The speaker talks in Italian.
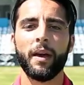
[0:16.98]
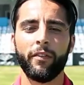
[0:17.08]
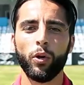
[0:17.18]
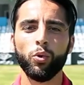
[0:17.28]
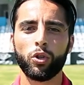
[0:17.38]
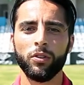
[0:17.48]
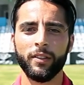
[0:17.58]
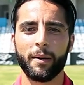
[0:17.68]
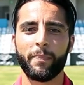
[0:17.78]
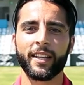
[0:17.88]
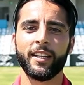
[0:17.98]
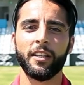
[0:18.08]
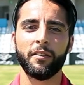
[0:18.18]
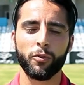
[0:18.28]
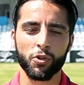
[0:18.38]
di benvenuto da parte
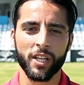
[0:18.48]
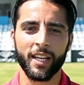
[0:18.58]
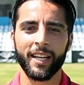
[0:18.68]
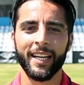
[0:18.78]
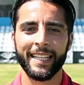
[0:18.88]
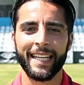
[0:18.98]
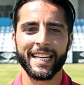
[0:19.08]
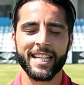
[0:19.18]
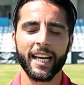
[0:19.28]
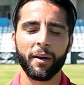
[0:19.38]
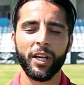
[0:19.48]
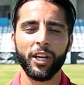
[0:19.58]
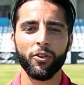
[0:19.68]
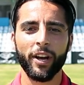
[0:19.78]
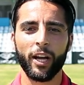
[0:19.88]
dei tifosi della Giana
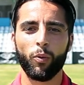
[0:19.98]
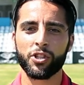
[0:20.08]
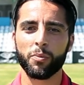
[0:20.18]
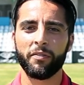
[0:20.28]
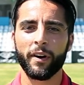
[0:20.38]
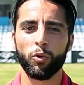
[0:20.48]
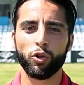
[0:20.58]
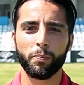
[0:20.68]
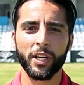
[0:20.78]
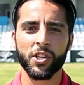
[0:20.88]
Erminio e questo mi fa molto